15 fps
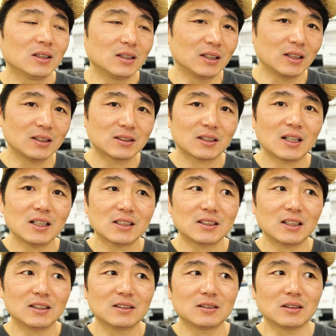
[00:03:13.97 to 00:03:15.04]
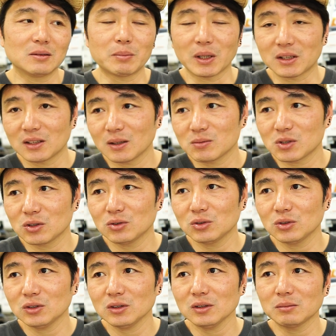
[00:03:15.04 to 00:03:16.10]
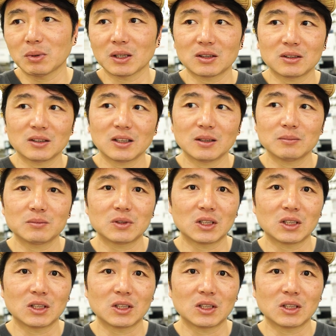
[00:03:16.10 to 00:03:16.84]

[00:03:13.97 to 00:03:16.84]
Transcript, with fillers: 이스카시라는이 베트남 친구는 베트남